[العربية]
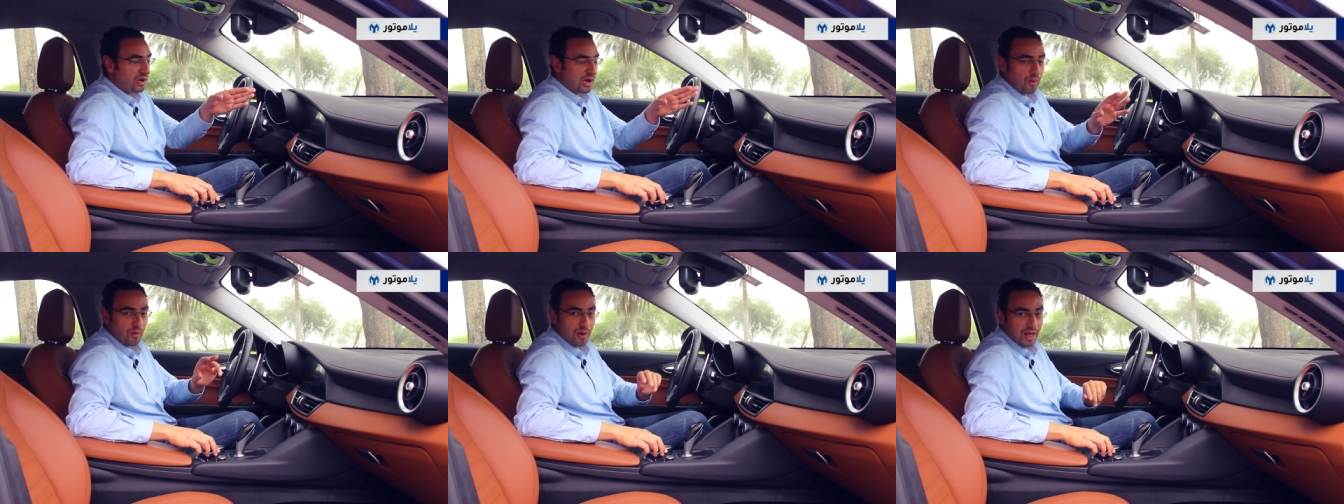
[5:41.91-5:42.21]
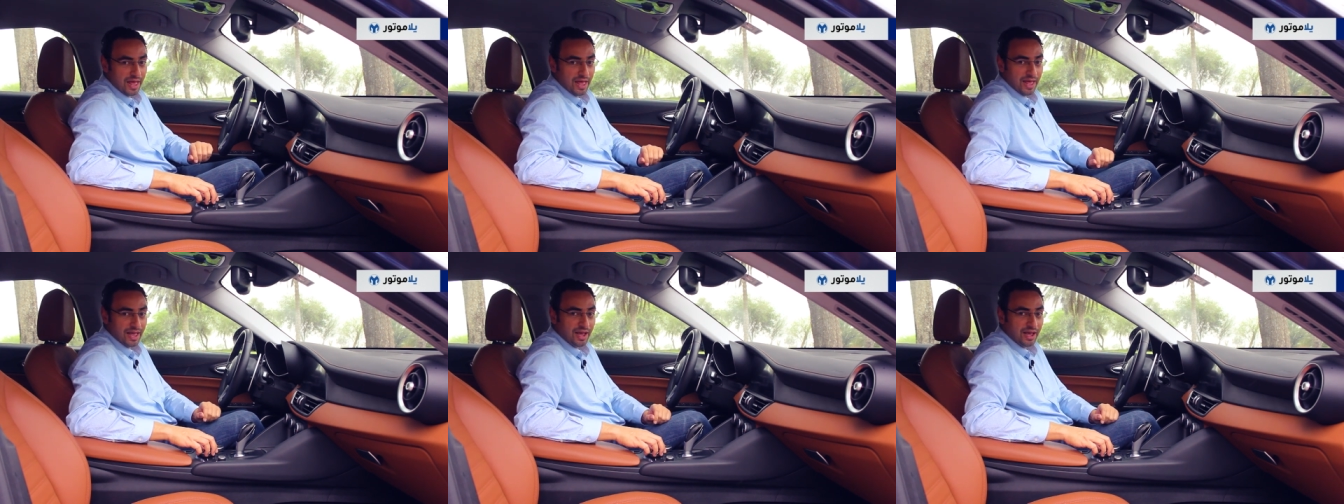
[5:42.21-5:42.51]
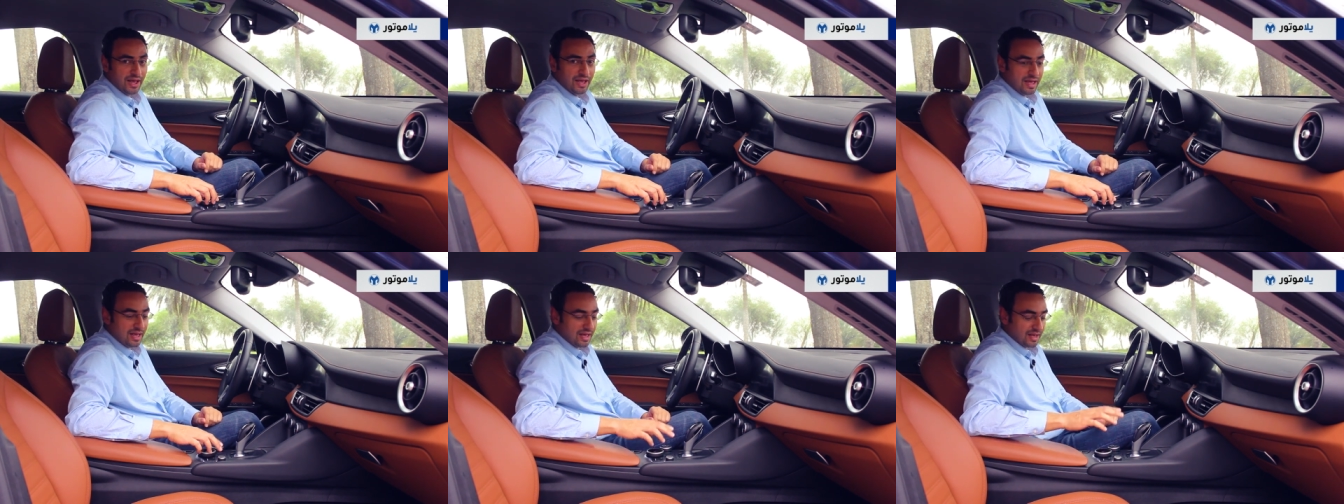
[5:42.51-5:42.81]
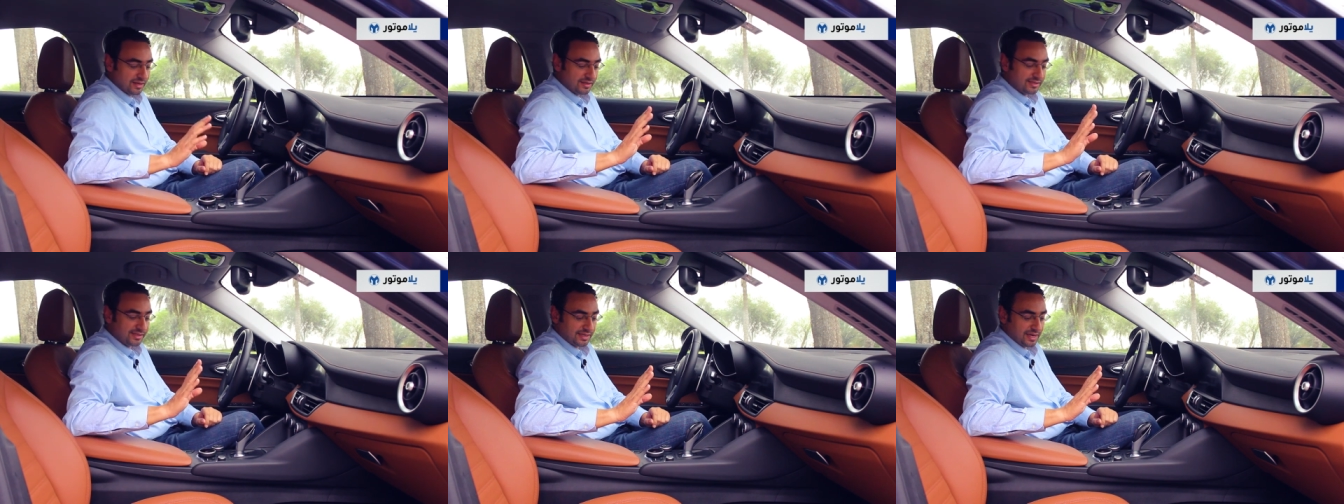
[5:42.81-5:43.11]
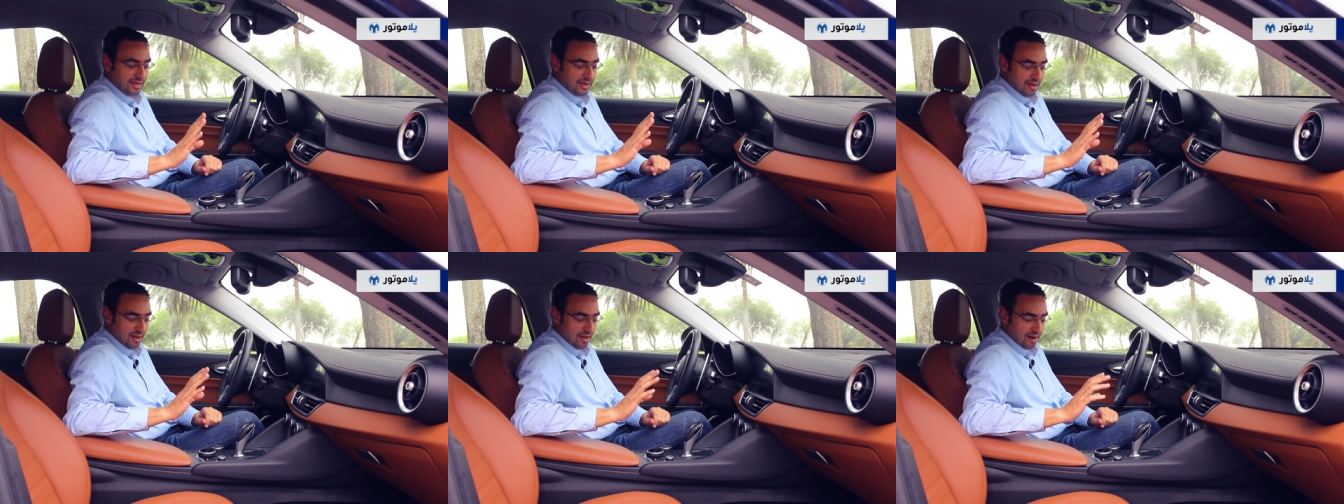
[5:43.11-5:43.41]
لوائح
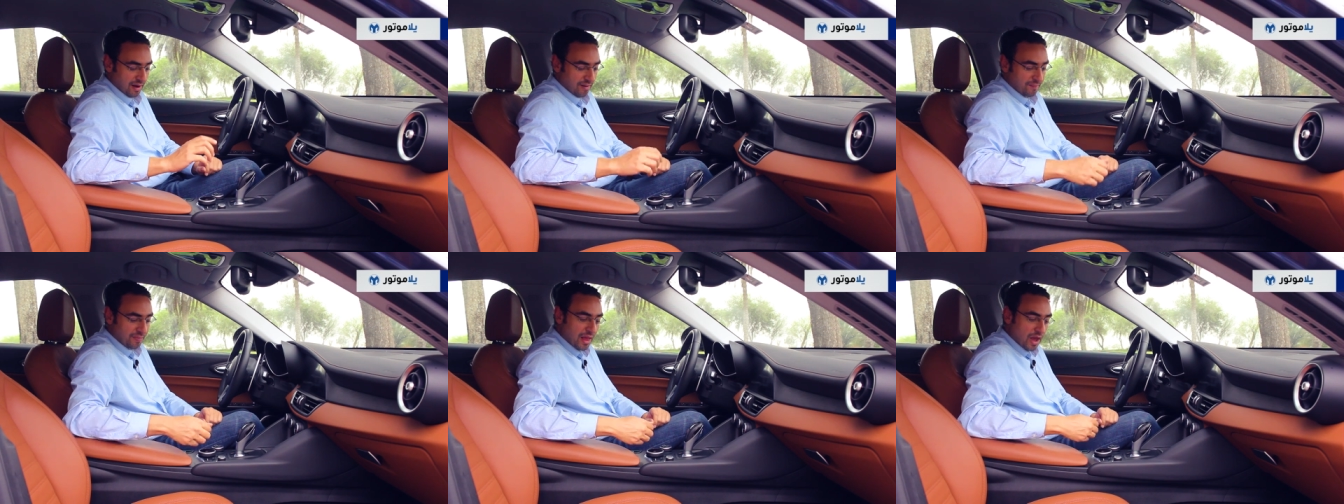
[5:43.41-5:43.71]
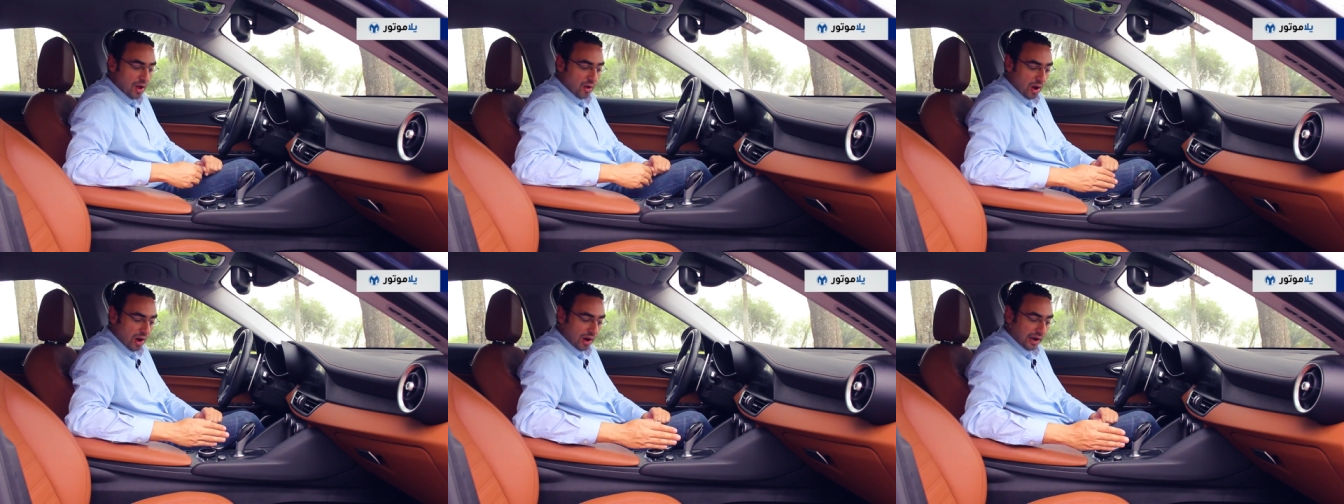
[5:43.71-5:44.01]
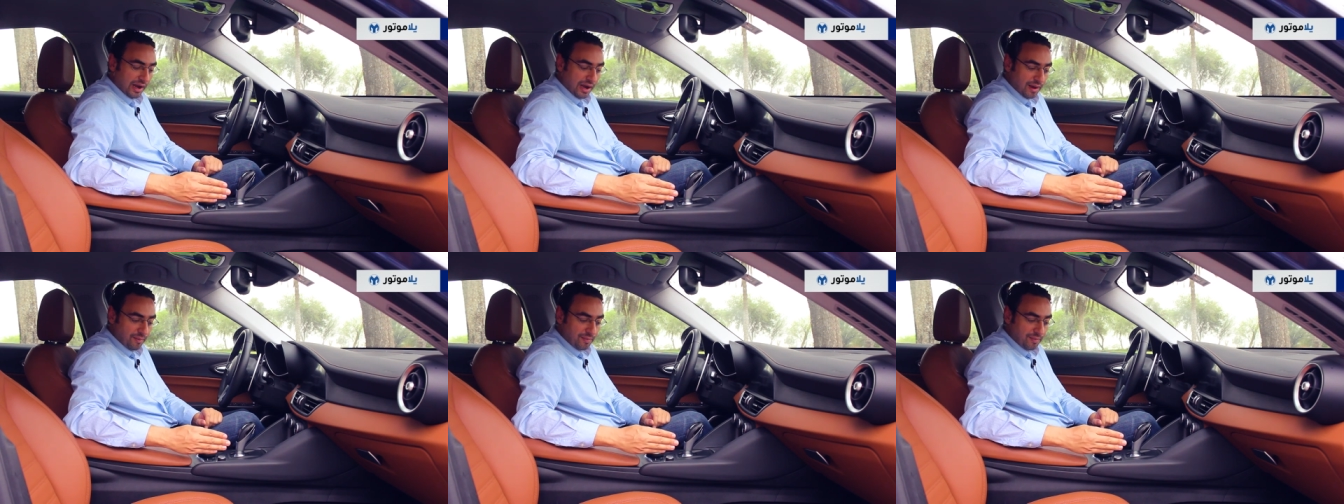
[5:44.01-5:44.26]
السيارة وعلى